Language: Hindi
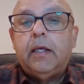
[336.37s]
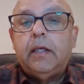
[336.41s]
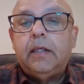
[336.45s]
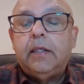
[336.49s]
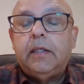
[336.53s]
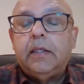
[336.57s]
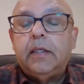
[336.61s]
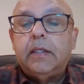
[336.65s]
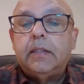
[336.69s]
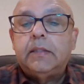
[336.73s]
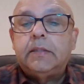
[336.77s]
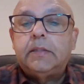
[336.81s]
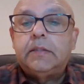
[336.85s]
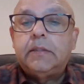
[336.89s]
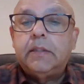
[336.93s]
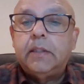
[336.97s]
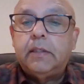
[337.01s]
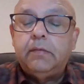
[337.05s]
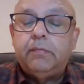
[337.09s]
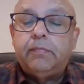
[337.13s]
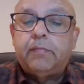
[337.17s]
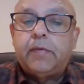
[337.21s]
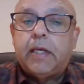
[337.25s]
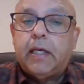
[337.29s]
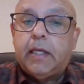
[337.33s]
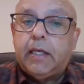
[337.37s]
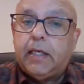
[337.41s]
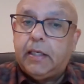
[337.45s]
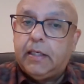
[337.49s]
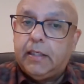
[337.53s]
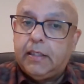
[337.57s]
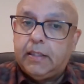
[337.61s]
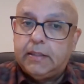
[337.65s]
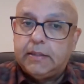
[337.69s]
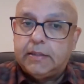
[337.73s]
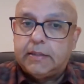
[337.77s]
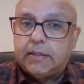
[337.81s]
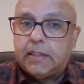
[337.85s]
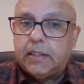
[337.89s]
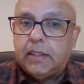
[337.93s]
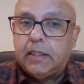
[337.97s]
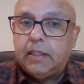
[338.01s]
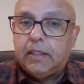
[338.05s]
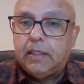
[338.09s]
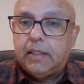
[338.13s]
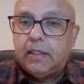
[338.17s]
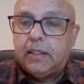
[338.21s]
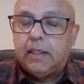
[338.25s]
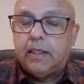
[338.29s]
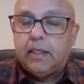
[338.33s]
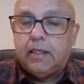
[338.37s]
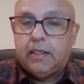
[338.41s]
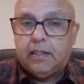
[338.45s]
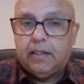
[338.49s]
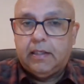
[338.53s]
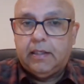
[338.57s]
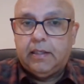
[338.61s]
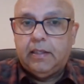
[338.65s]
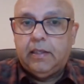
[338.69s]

ये सिर्फ कैनेडियंस के लिए है